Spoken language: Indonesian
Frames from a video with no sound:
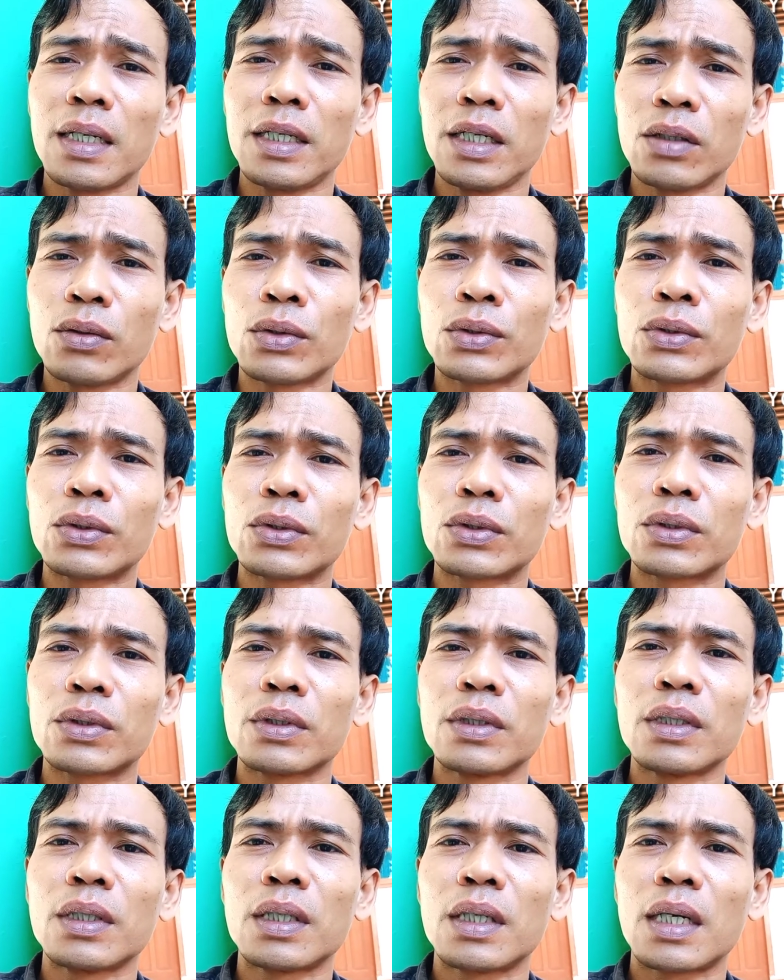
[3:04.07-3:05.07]
ini khusus
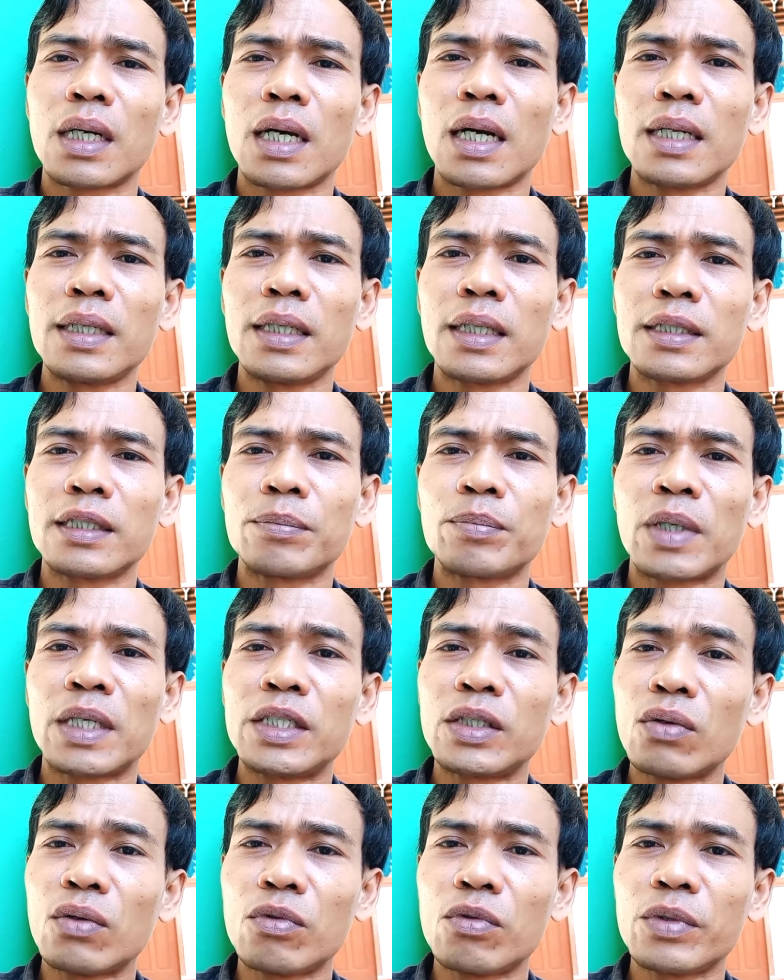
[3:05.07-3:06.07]
hal yang
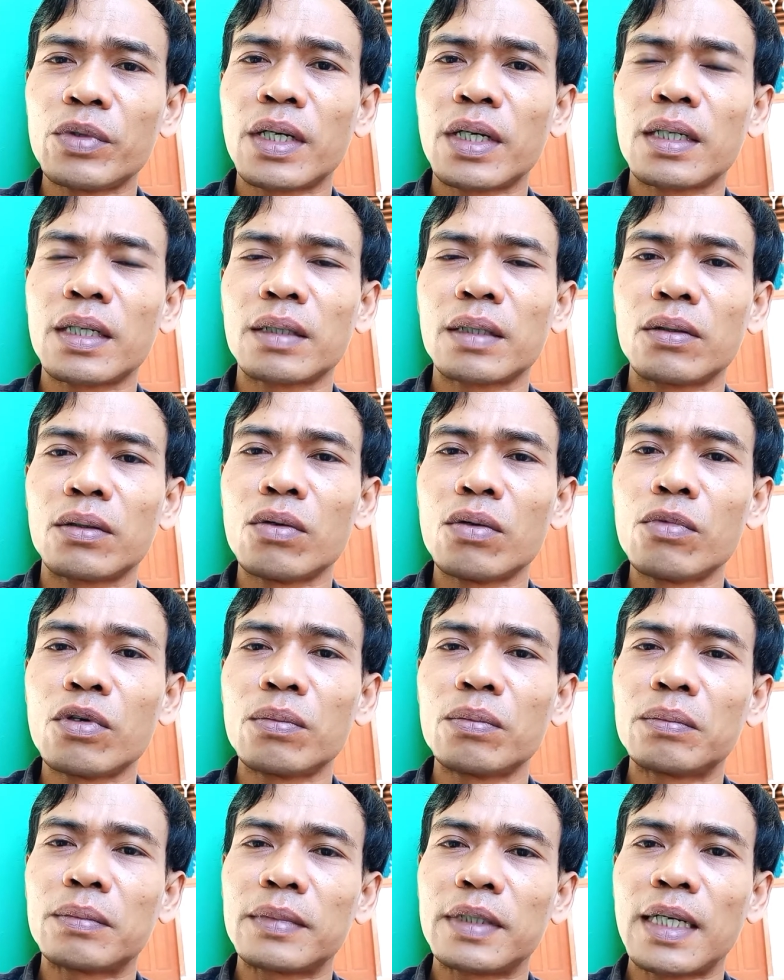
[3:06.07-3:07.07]
sifatnya umum ya
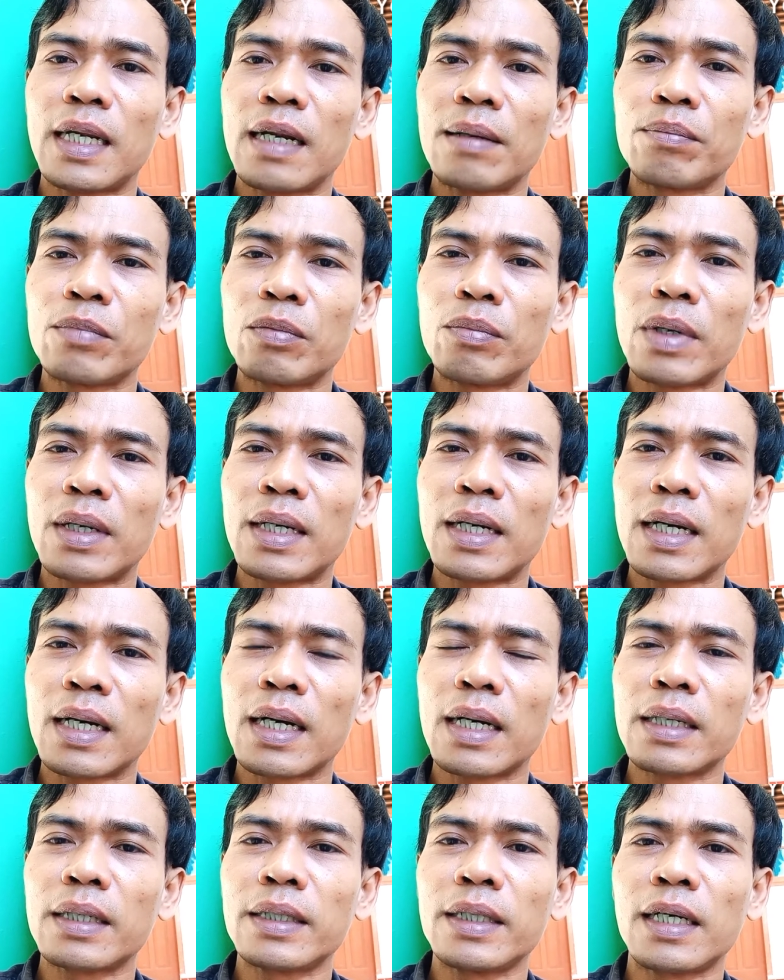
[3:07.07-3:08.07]
umum dalam
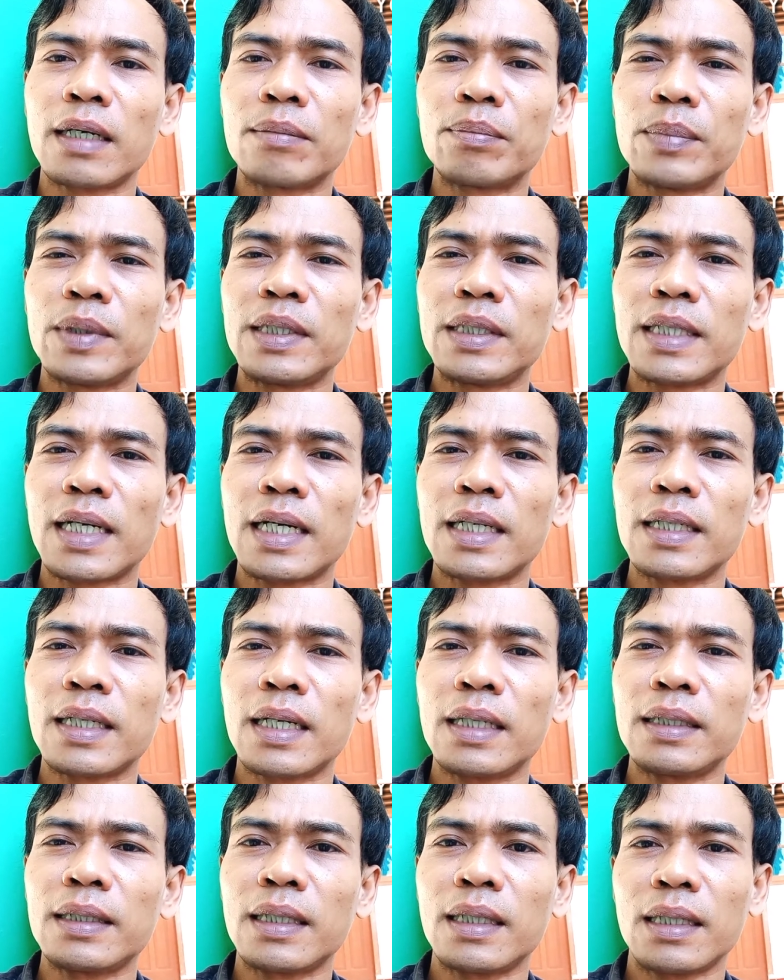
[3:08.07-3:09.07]
pemandangan yang
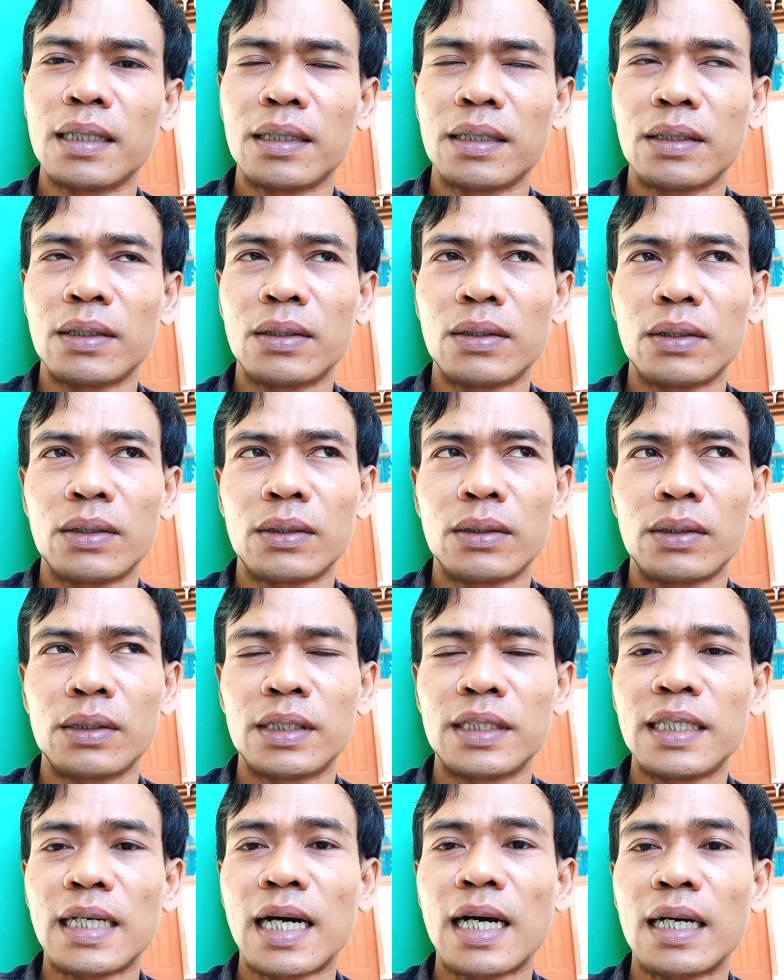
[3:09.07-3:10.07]
pencahayaannya uh,
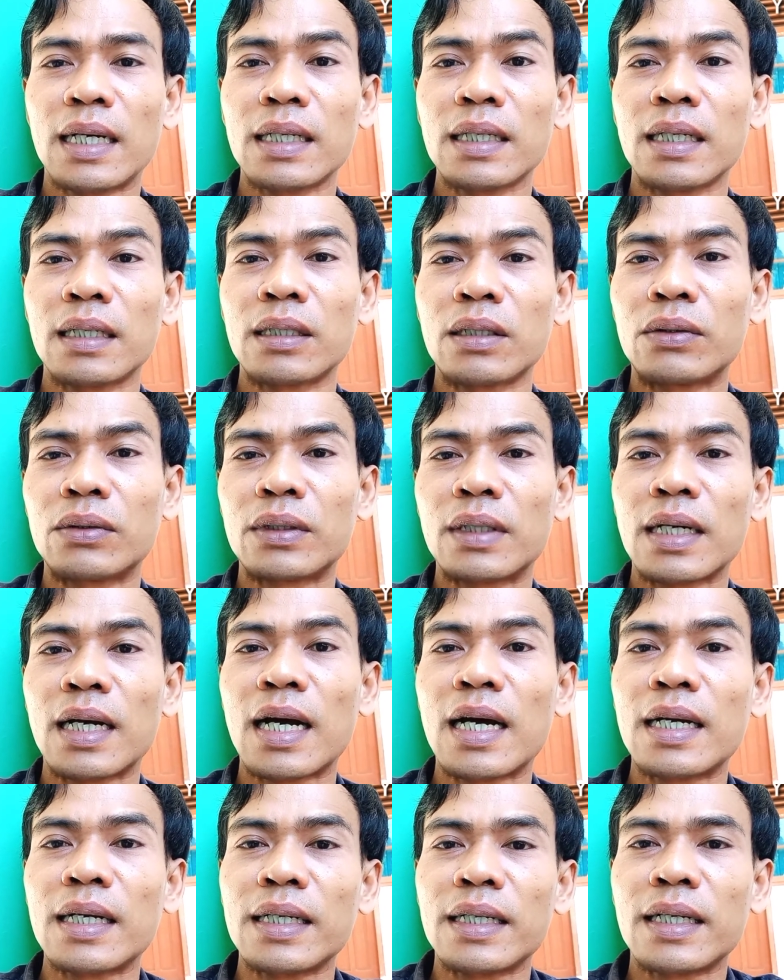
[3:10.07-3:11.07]
siang hari atau
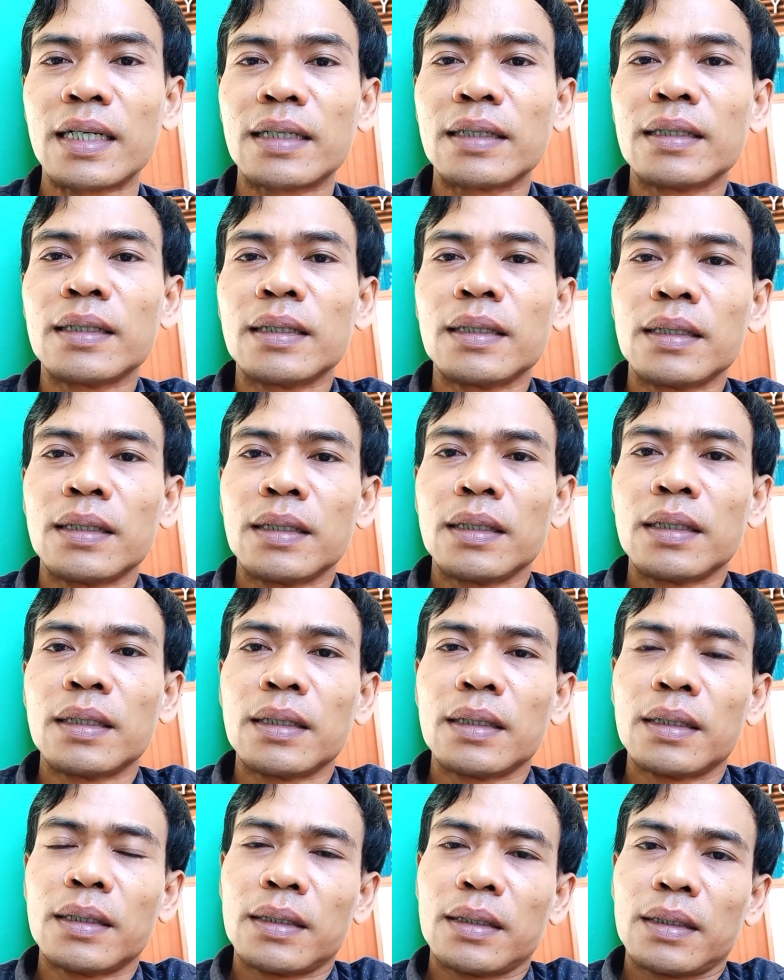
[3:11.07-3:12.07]
tengah hari ya
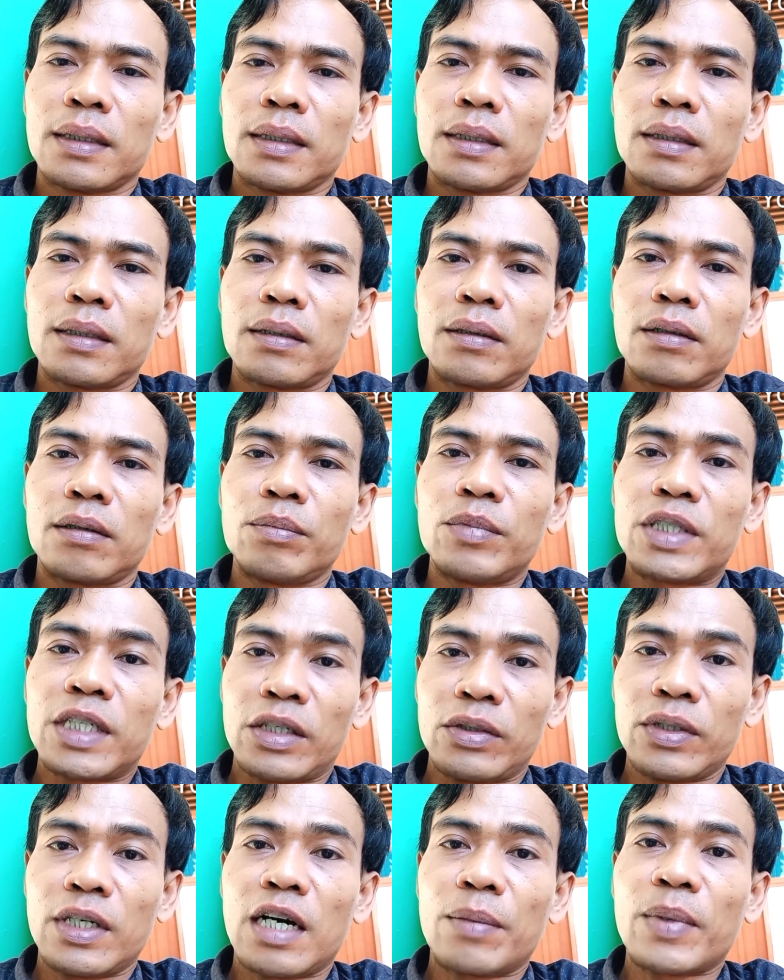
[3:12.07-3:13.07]
uh,
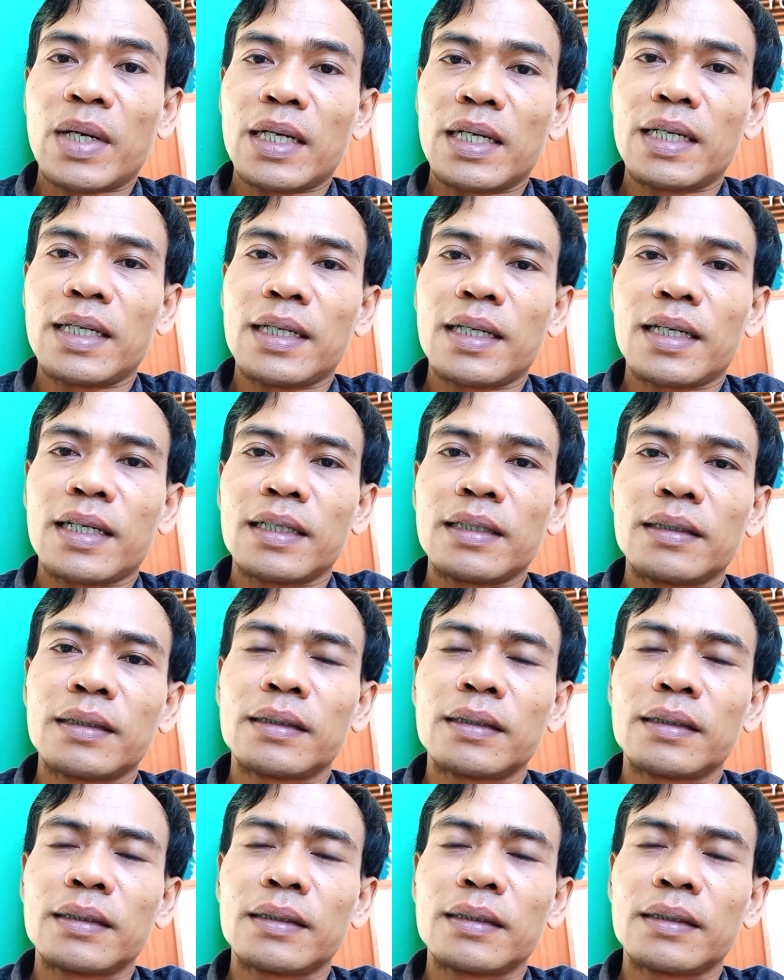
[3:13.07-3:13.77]
bisa juga pagi ya